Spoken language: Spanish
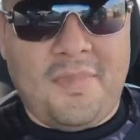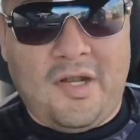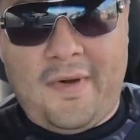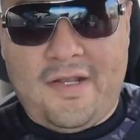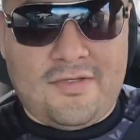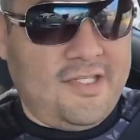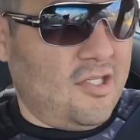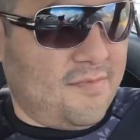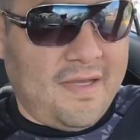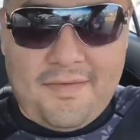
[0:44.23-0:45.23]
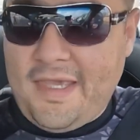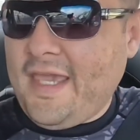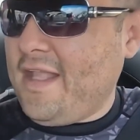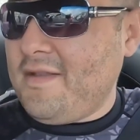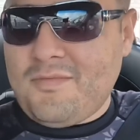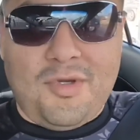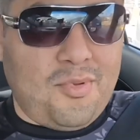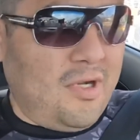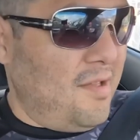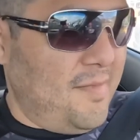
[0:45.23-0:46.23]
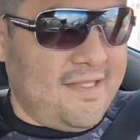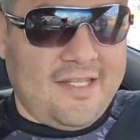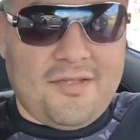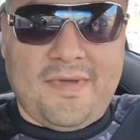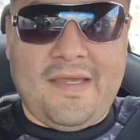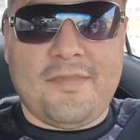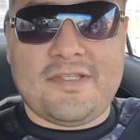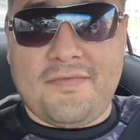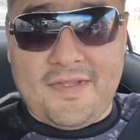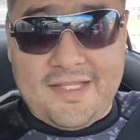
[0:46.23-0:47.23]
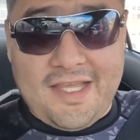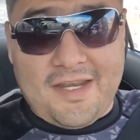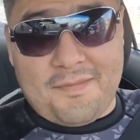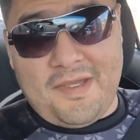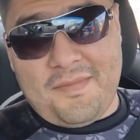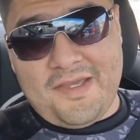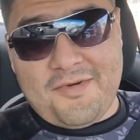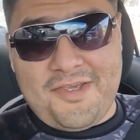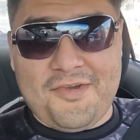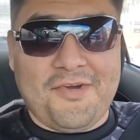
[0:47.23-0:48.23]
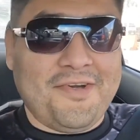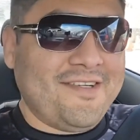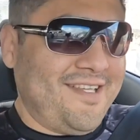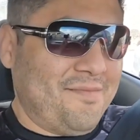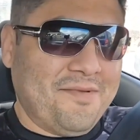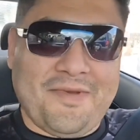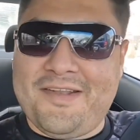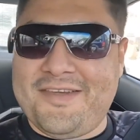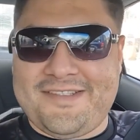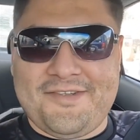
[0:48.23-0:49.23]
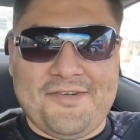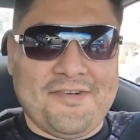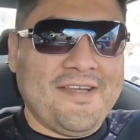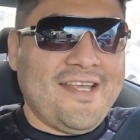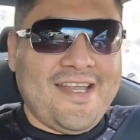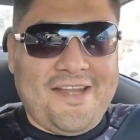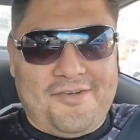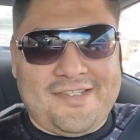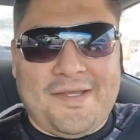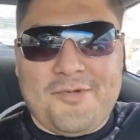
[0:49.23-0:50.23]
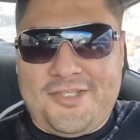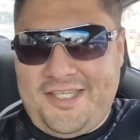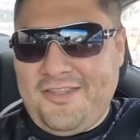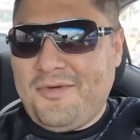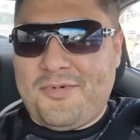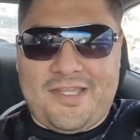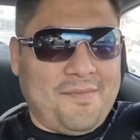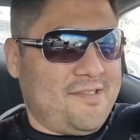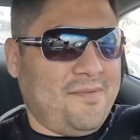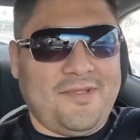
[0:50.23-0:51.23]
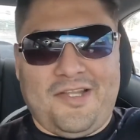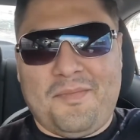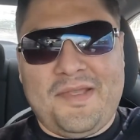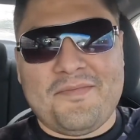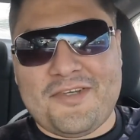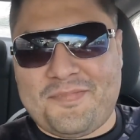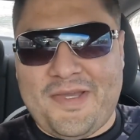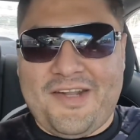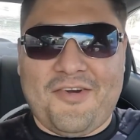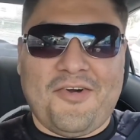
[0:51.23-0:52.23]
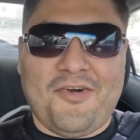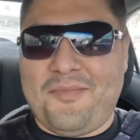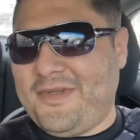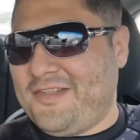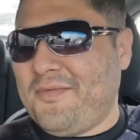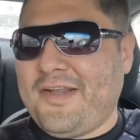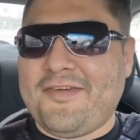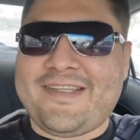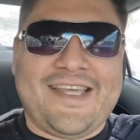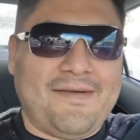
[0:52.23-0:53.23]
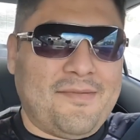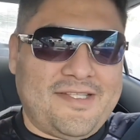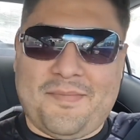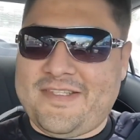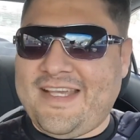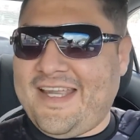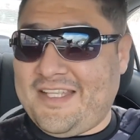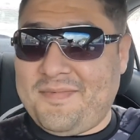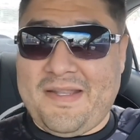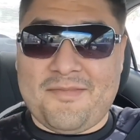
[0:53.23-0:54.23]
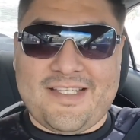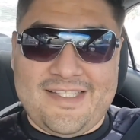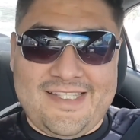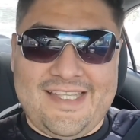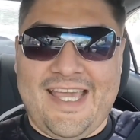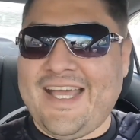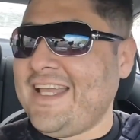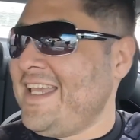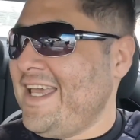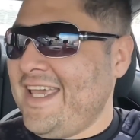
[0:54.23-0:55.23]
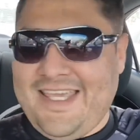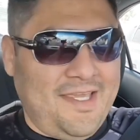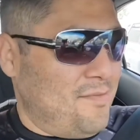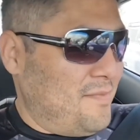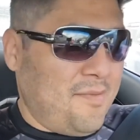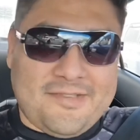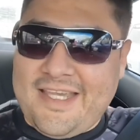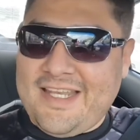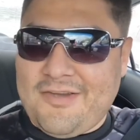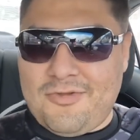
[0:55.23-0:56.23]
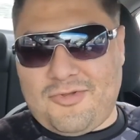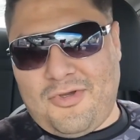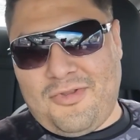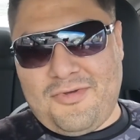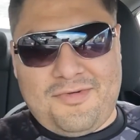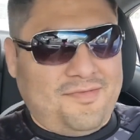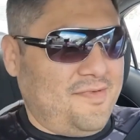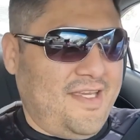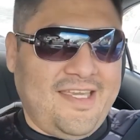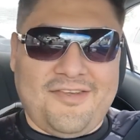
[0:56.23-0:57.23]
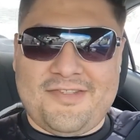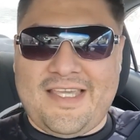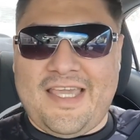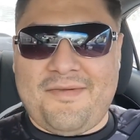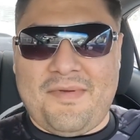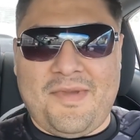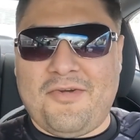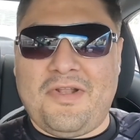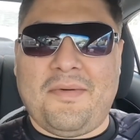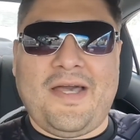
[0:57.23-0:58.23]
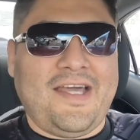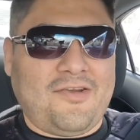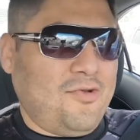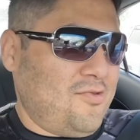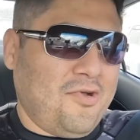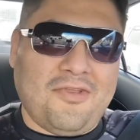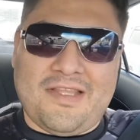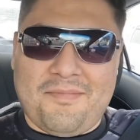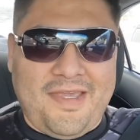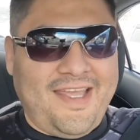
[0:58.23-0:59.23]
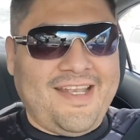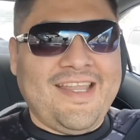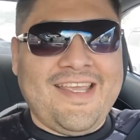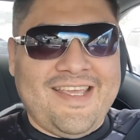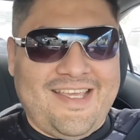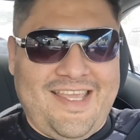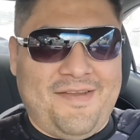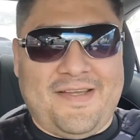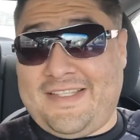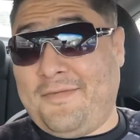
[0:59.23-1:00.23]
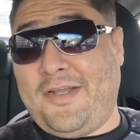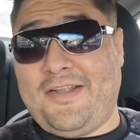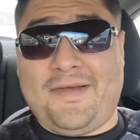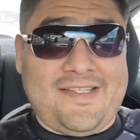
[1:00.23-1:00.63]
Pero bueno, si nos va bien, muy probablemente nos vayamos a enfrentar mi amigo y yo. Y pues bueno, eso no está muy chido porque pasamos de los mismos, pero pues lo bueno es que vamos a pasar. Esperemos que así sea y pues vamos a darle con todo. Eh, yo sé que mi amigo le va a dar con todo también. Y va a estar bueno, va a